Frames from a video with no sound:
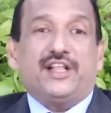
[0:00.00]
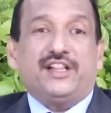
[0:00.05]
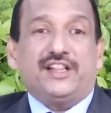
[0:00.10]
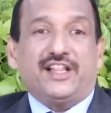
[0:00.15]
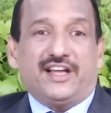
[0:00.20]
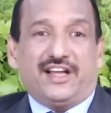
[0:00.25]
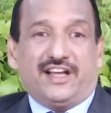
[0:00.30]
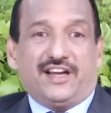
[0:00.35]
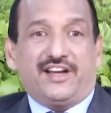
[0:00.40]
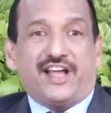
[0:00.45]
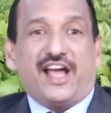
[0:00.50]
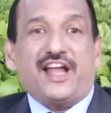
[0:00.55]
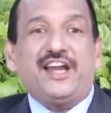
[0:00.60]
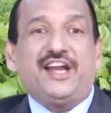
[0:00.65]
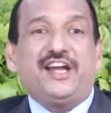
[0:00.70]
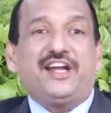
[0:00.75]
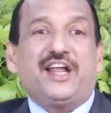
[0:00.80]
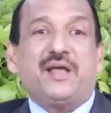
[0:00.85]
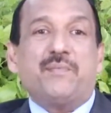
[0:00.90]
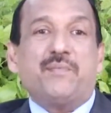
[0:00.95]
இந்த
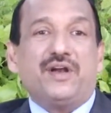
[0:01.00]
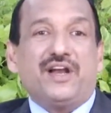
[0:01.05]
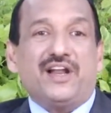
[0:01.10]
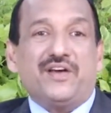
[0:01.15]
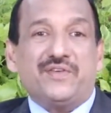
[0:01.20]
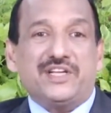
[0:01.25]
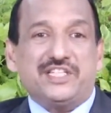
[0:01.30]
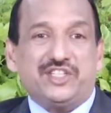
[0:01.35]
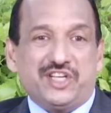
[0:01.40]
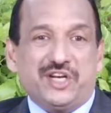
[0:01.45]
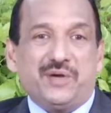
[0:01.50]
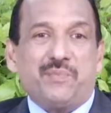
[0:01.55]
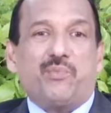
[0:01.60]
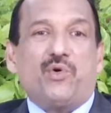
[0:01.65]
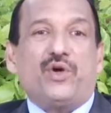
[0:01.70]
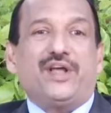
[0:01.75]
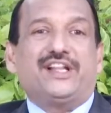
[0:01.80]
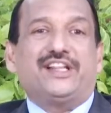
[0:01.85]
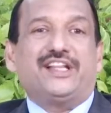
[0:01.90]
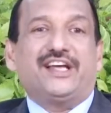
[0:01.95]
டைனிங் டேபிளில் வச்சுட்டு
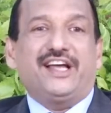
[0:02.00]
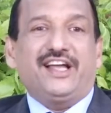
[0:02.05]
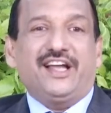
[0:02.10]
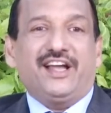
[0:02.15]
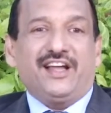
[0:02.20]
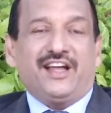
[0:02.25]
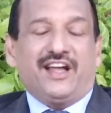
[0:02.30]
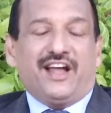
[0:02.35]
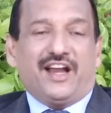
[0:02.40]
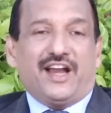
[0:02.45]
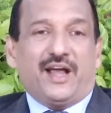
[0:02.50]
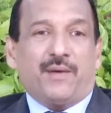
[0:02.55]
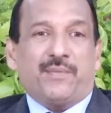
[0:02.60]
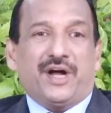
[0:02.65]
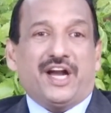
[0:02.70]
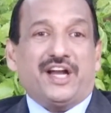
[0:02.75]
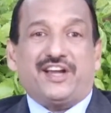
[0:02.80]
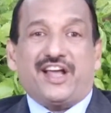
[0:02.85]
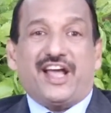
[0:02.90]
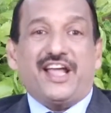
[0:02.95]
போயிருந்தேன்
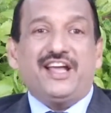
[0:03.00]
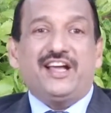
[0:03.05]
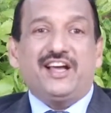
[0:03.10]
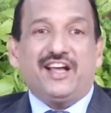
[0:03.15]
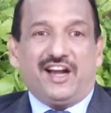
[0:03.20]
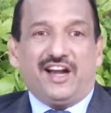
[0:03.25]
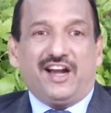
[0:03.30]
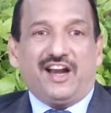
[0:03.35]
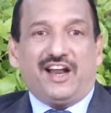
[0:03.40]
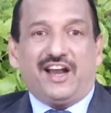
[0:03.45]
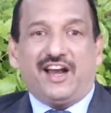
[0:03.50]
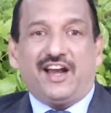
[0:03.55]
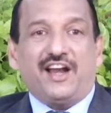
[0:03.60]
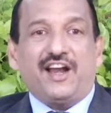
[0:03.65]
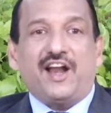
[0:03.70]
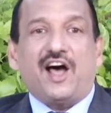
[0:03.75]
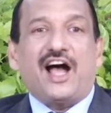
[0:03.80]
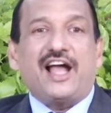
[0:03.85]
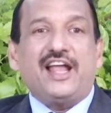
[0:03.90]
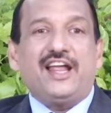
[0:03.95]
நம்ம டைகர்
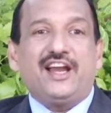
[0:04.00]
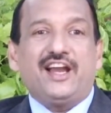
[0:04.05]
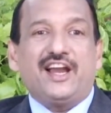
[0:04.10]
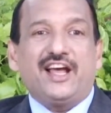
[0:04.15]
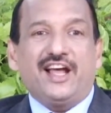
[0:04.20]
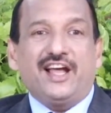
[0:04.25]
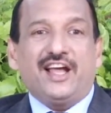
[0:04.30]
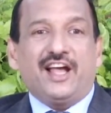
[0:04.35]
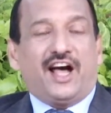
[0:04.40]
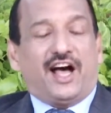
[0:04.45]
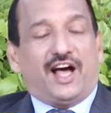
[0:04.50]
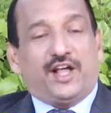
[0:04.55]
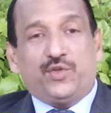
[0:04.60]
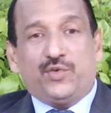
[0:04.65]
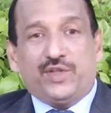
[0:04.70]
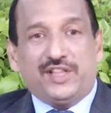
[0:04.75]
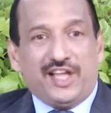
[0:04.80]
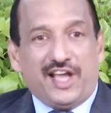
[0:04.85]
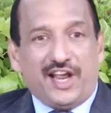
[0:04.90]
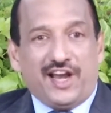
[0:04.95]
நாயில் அது
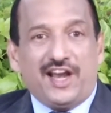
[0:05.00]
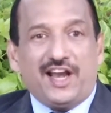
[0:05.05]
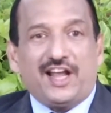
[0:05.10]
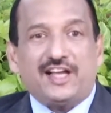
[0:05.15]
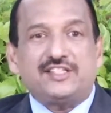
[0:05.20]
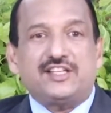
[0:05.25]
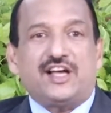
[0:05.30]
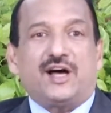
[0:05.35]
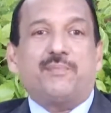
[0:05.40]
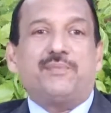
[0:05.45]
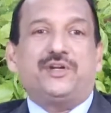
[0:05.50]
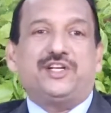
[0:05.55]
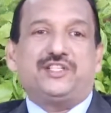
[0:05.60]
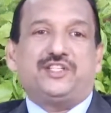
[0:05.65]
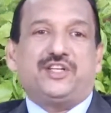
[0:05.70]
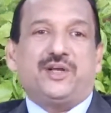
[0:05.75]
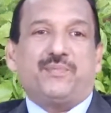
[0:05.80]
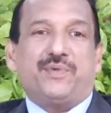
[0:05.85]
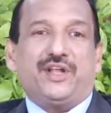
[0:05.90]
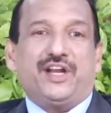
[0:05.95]
வந்து எல்லாம்
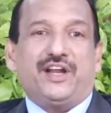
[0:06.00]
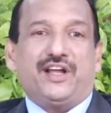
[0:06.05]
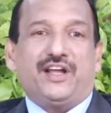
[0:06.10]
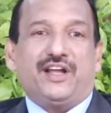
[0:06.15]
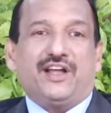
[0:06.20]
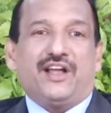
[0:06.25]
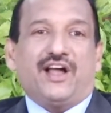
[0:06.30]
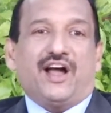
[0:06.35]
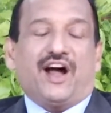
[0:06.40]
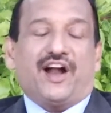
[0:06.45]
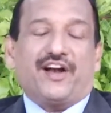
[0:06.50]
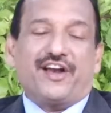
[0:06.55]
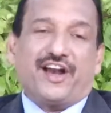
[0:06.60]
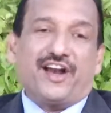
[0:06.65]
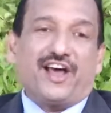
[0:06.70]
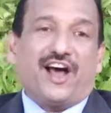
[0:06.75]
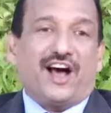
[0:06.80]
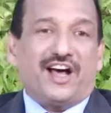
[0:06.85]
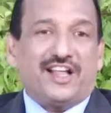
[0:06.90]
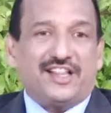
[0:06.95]
சாப்பிட்டுருச்சு அப்படின்னு
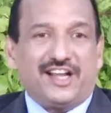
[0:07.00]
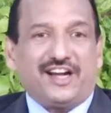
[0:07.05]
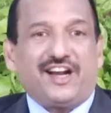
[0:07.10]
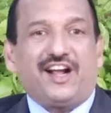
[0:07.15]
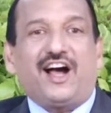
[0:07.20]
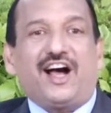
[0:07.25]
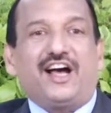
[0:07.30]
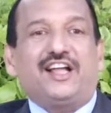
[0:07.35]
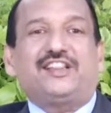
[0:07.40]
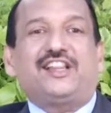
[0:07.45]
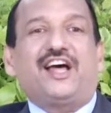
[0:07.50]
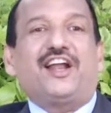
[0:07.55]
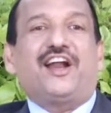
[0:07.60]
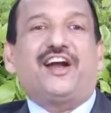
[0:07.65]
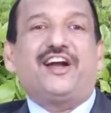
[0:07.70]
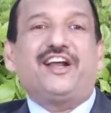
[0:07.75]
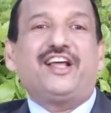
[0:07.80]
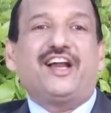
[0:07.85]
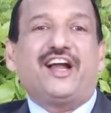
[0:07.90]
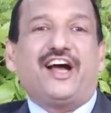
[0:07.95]
அடடா
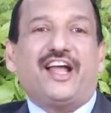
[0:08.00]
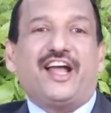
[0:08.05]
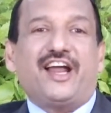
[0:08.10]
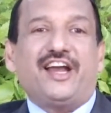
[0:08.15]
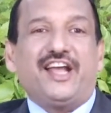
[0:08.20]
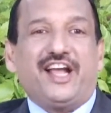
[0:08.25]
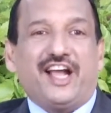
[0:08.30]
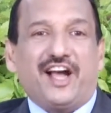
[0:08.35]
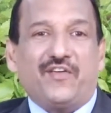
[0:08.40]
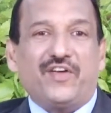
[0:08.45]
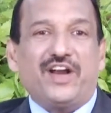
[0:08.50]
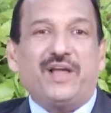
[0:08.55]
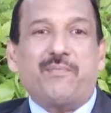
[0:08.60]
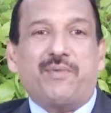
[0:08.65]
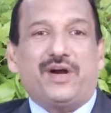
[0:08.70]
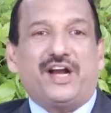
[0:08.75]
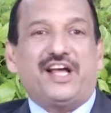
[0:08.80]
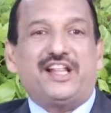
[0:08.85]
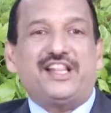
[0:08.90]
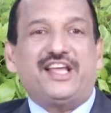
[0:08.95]
அதற்காகத்தான் அழுகிறாயா நீ
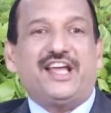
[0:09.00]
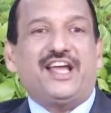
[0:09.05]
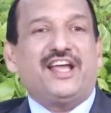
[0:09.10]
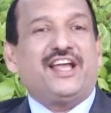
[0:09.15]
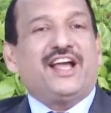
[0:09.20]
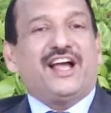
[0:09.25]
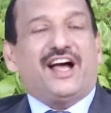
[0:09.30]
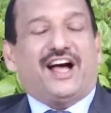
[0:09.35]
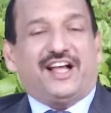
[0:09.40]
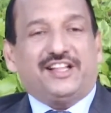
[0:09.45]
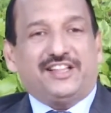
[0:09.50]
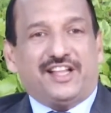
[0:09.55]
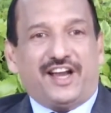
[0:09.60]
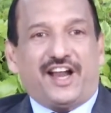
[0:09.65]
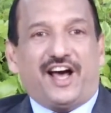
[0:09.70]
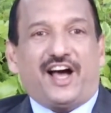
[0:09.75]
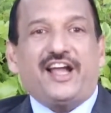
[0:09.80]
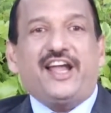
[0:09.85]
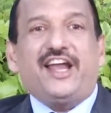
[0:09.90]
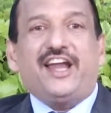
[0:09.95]
கவலைப்படாதே அந்த
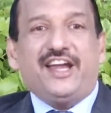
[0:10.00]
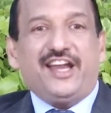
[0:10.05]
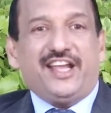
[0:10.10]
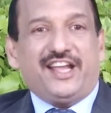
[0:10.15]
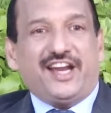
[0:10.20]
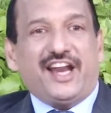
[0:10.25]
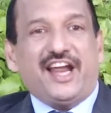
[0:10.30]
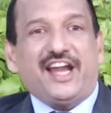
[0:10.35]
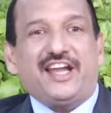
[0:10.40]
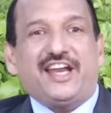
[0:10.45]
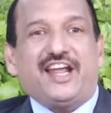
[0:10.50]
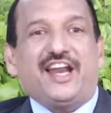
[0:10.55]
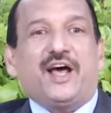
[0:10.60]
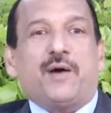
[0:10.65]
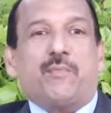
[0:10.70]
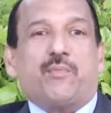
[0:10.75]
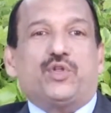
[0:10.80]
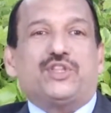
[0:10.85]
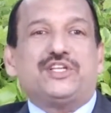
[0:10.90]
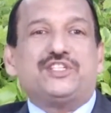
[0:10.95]
நாயை இன்னைக்கு நைட்டே
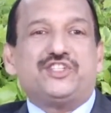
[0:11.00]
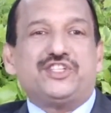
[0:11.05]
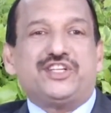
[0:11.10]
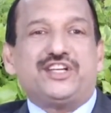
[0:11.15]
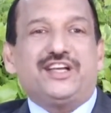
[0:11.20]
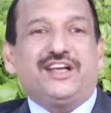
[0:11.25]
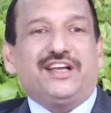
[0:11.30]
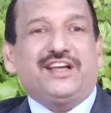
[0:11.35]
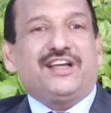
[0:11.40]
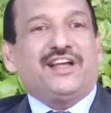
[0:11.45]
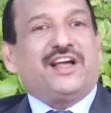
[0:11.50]
நான் புதைச்சிட்டு